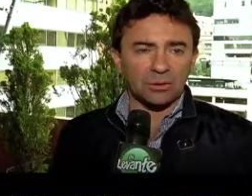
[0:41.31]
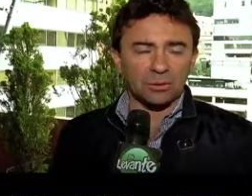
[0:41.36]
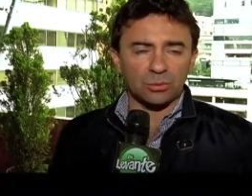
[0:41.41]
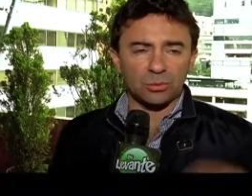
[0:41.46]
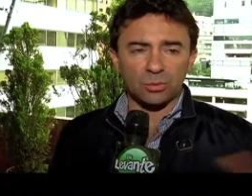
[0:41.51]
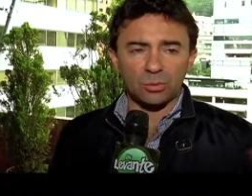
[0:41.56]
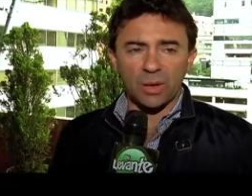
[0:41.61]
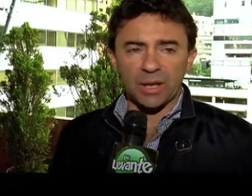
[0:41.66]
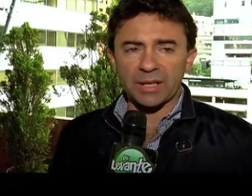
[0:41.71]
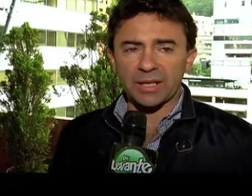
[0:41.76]

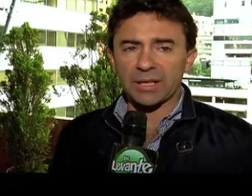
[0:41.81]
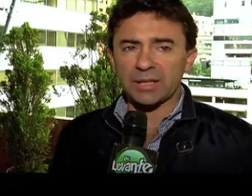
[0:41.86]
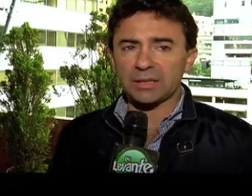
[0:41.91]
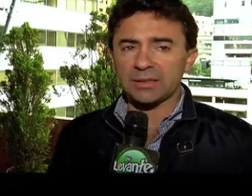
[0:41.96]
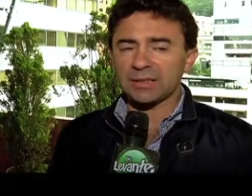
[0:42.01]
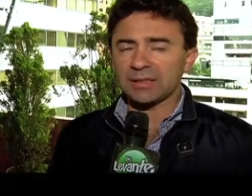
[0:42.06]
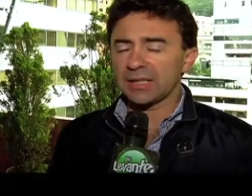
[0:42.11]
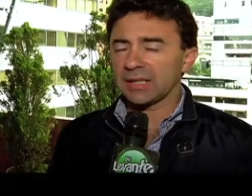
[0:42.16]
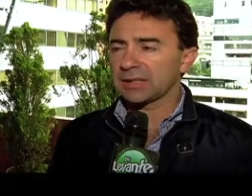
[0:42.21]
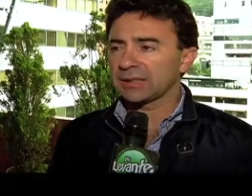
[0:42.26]
Uruguay y
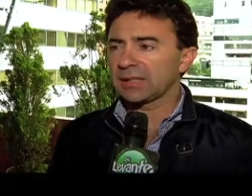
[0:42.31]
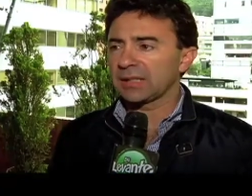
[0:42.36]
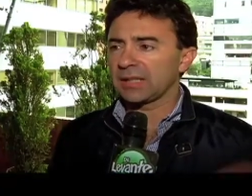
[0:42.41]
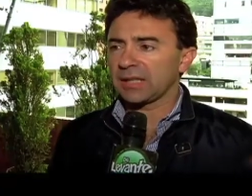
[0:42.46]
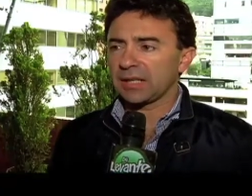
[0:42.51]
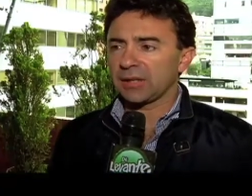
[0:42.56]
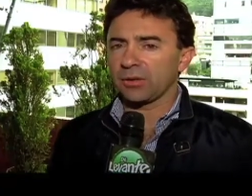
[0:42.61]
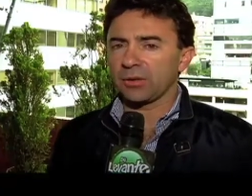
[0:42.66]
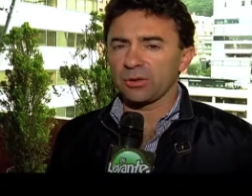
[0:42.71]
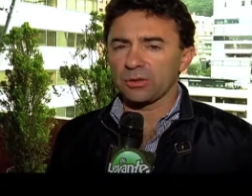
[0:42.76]
Argentina se
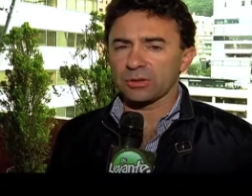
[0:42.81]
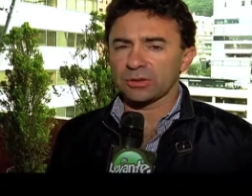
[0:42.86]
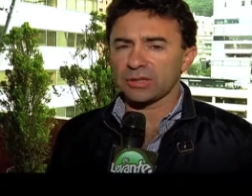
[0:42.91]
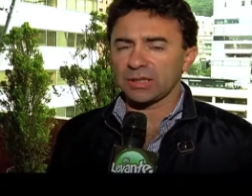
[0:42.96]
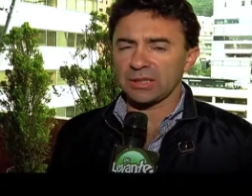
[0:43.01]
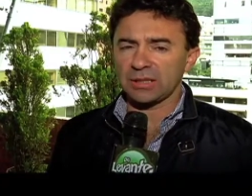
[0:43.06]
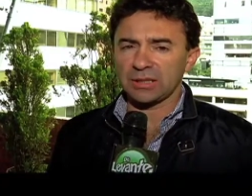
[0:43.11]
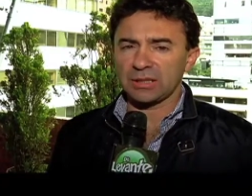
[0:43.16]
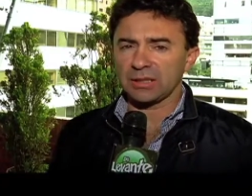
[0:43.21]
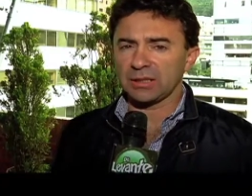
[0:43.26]

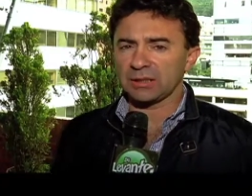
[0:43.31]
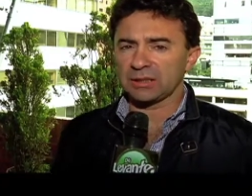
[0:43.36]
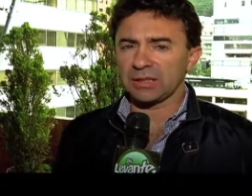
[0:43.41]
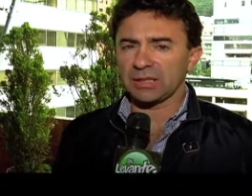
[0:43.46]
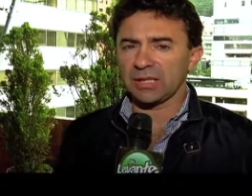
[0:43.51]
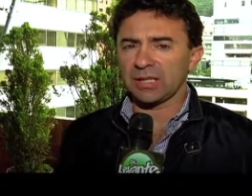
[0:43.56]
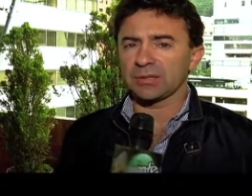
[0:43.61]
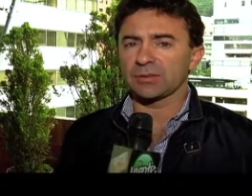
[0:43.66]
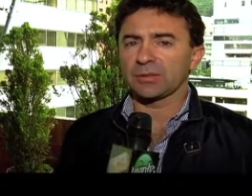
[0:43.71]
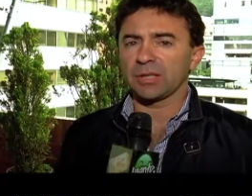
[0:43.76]
reconocen eh,
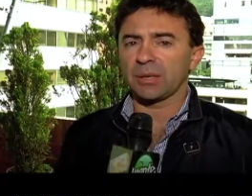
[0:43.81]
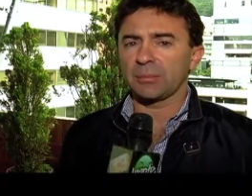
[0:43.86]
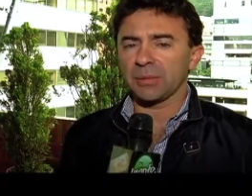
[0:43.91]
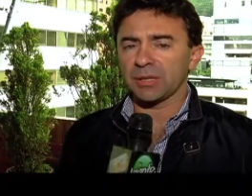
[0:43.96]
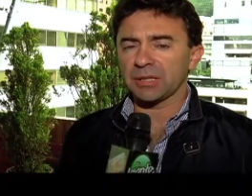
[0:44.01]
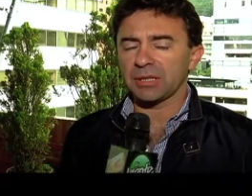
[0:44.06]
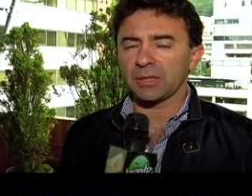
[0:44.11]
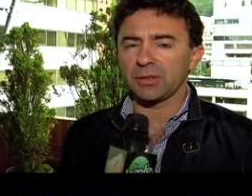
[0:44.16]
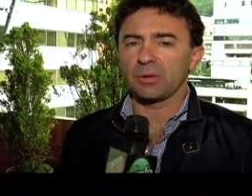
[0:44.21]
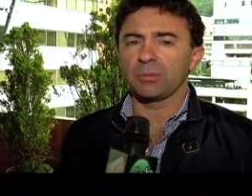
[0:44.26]

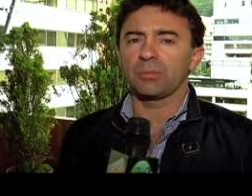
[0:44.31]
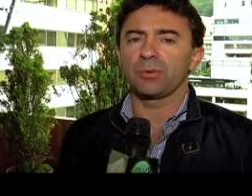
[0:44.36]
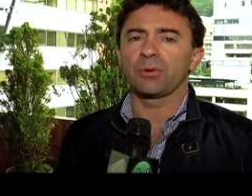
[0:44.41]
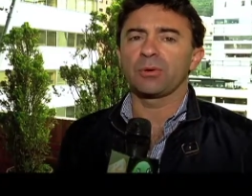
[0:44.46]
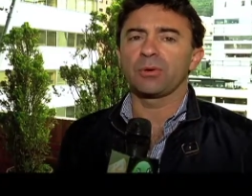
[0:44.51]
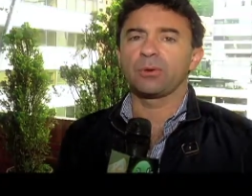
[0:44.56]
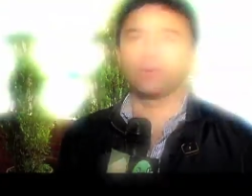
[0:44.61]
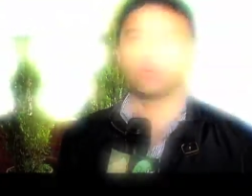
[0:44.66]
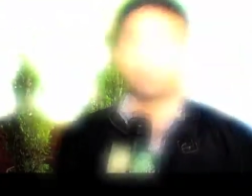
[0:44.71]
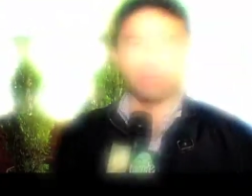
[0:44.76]
internacionalmente
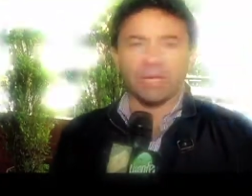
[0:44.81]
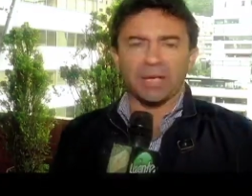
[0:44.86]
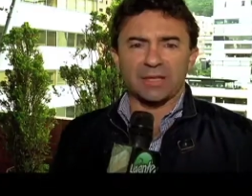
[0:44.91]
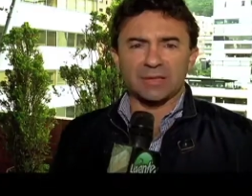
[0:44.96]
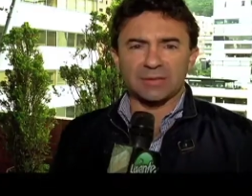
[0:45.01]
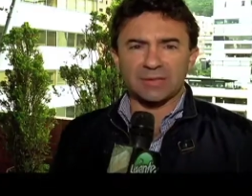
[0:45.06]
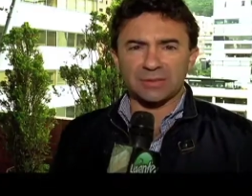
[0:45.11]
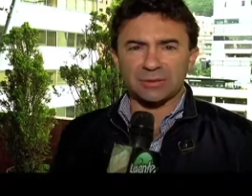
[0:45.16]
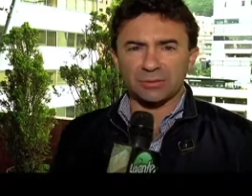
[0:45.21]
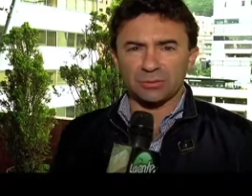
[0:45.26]
como
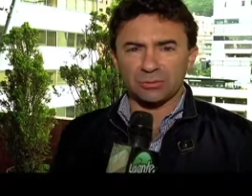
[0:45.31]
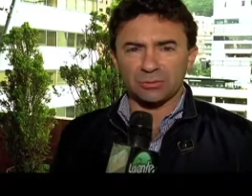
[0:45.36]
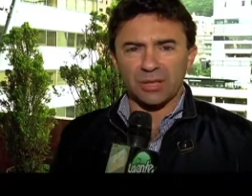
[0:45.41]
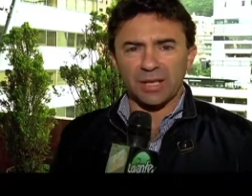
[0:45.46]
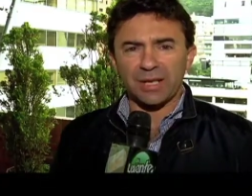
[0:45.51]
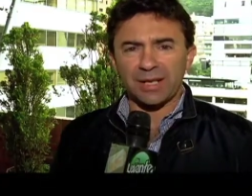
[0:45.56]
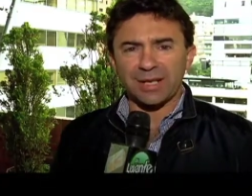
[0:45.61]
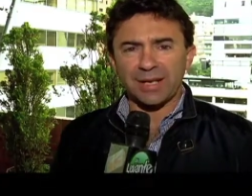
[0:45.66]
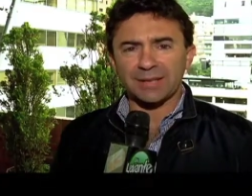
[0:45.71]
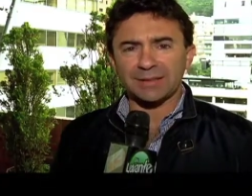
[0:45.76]
países con
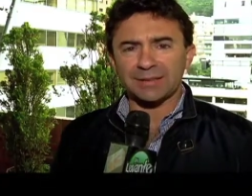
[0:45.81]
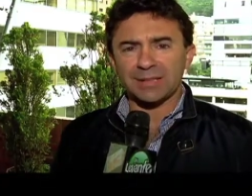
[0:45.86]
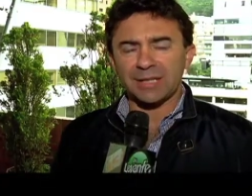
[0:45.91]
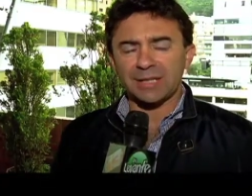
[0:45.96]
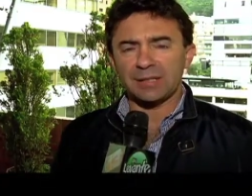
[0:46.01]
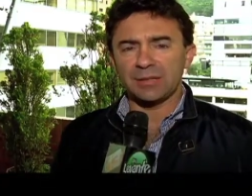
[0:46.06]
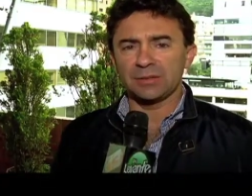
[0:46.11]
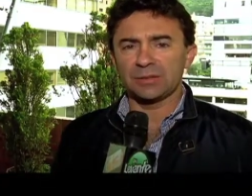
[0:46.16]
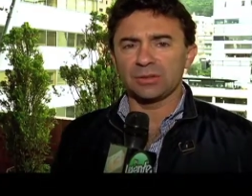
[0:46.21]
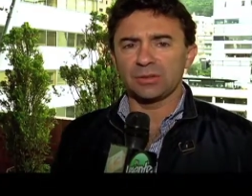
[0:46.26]
una gran
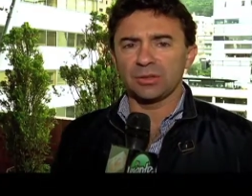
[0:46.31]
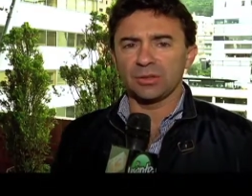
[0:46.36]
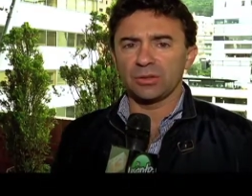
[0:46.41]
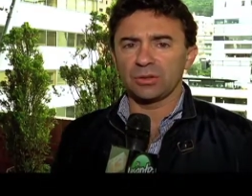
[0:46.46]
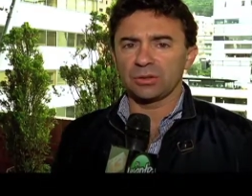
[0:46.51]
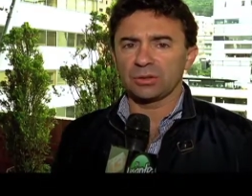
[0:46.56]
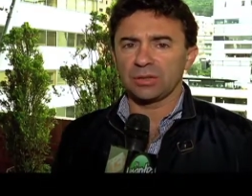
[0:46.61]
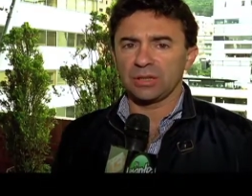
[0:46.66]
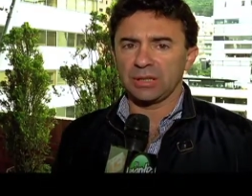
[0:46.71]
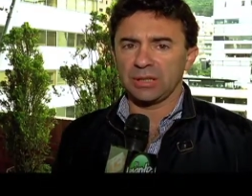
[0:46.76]

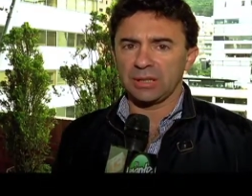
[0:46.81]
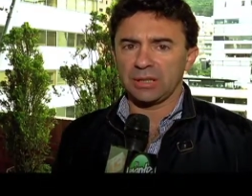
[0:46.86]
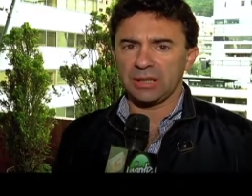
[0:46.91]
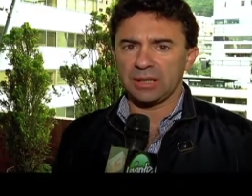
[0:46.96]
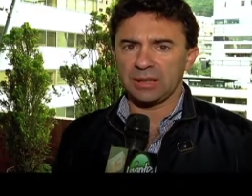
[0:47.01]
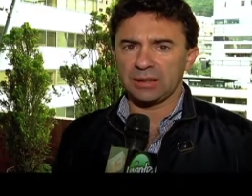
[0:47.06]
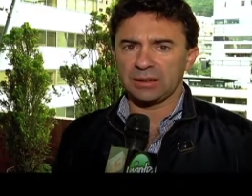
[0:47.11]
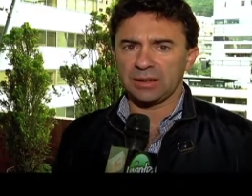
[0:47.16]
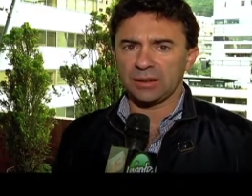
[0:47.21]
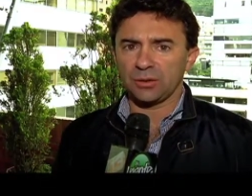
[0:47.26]
tradición
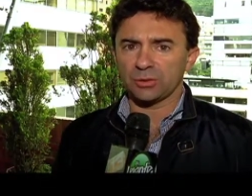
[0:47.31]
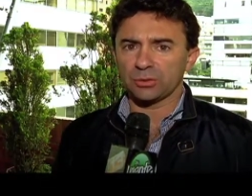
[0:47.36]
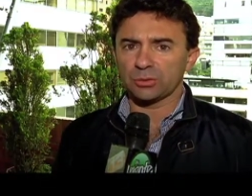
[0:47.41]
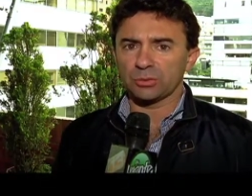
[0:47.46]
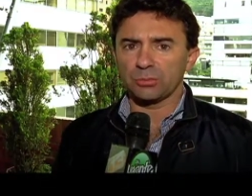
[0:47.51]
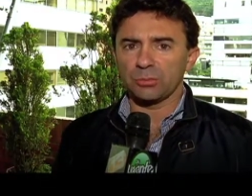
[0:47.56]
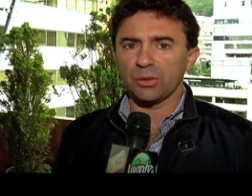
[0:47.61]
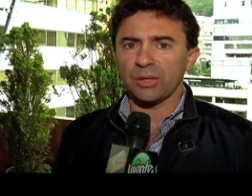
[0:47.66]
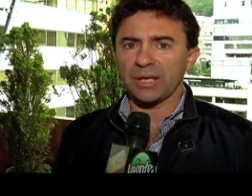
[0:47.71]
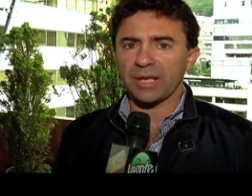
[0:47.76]
de,
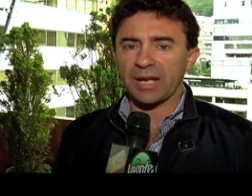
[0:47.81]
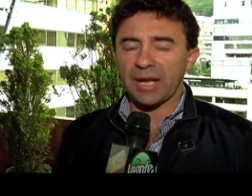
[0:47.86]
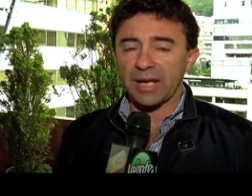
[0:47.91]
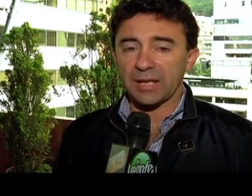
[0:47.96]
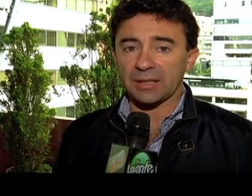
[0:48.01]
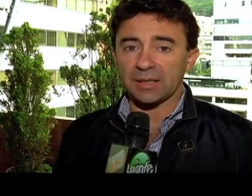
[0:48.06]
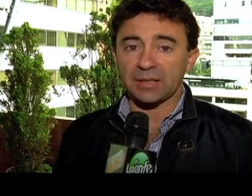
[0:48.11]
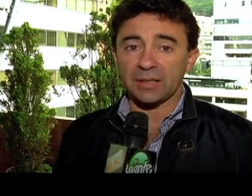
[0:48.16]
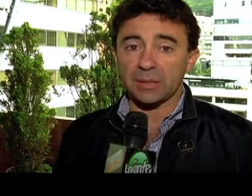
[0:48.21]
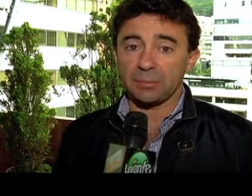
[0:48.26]
consumo de
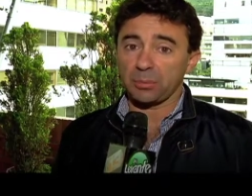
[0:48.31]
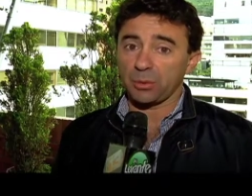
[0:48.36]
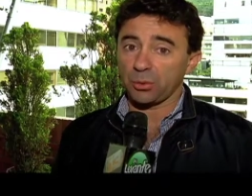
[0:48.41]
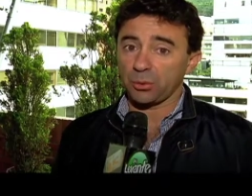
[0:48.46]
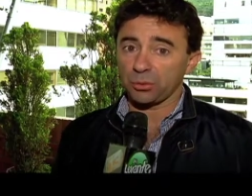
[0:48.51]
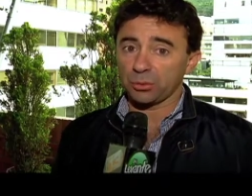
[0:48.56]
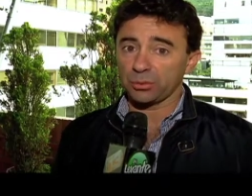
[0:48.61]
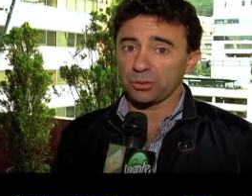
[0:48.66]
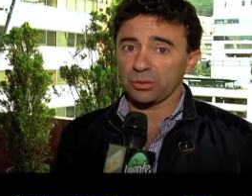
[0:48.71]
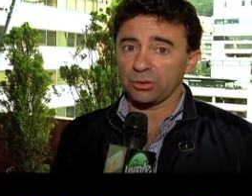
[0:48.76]
carne y de
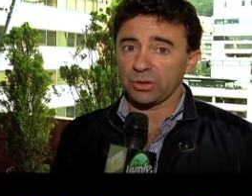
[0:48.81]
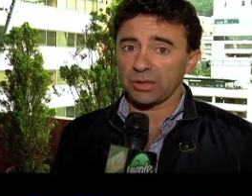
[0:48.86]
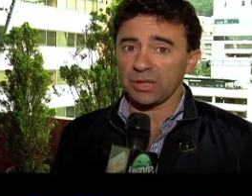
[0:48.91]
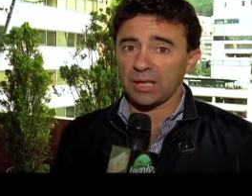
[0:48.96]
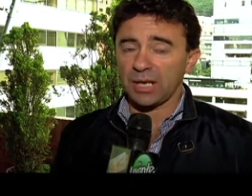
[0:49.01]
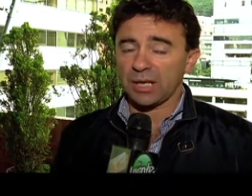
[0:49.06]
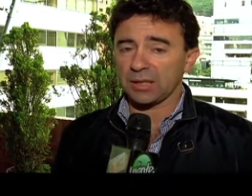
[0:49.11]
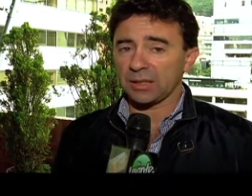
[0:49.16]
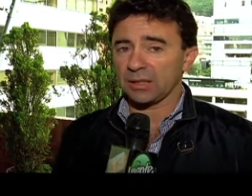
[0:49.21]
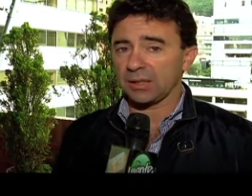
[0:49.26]
producción de
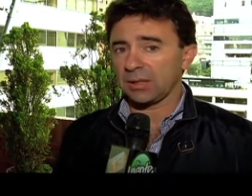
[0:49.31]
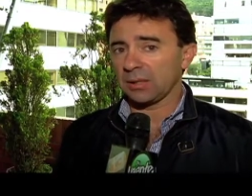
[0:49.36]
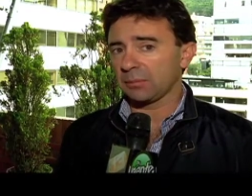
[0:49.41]
carne.